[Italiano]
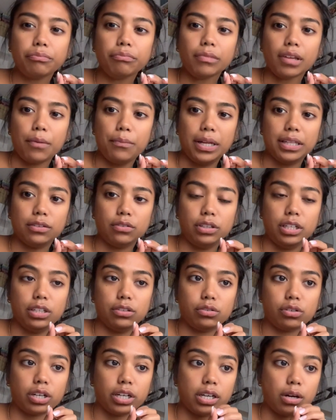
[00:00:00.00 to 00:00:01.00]
metto
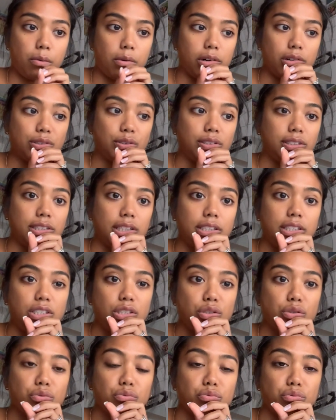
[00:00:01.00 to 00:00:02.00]
dentro anche qualcosina di
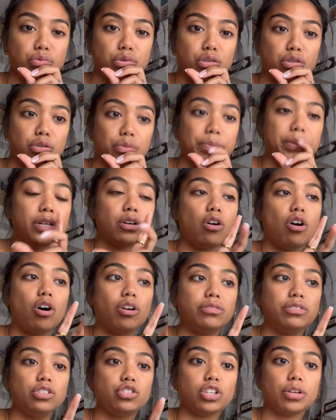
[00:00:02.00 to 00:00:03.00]
studio, però
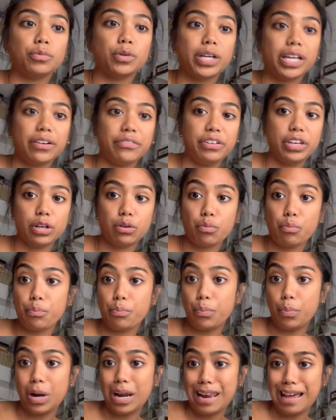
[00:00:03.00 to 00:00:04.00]
diciamo che avere un
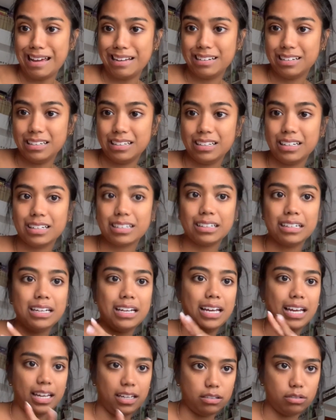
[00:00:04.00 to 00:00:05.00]
planner,
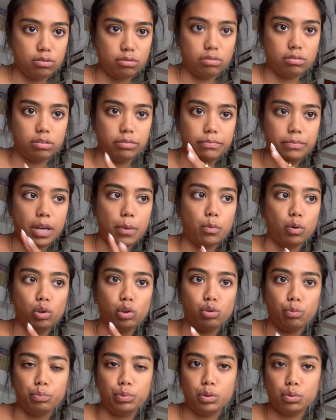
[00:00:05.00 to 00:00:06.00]
ecco, mi è
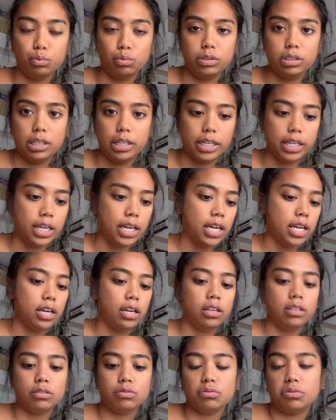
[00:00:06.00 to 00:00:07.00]
molto più utile.
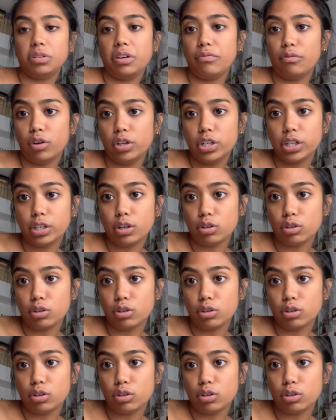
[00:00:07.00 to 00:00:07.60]
Sono dei fogli che ho